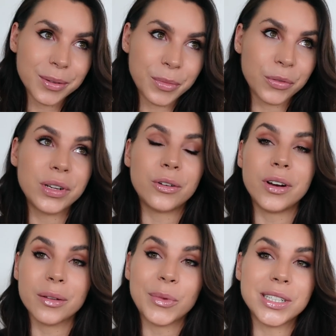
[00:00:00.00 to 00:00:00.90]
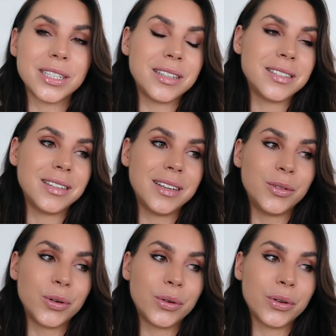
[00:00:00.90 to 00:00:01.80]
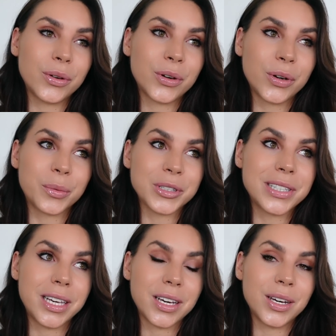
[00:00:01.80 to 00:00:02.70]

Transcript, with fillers: en fait le lendemain j'ai décidé de recommencer